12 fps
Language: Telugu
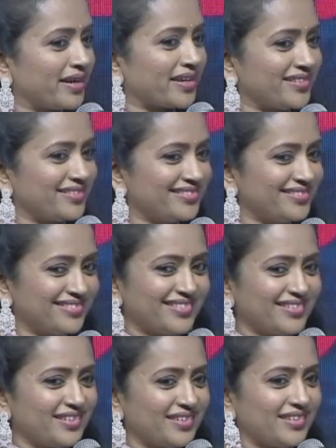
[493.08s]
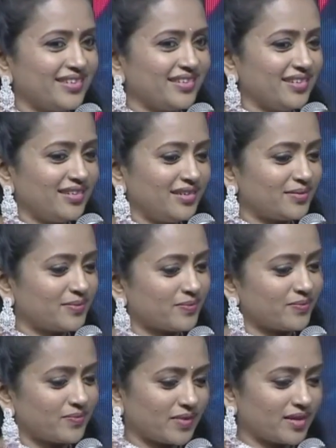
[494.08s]
కదండి నైన్టీ సెవెన్ కళ్యాణ్
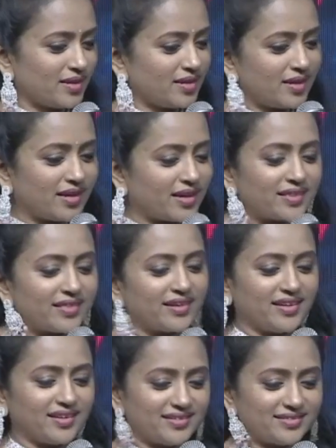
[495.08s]
ప్రాప్తరస్తు లేదండి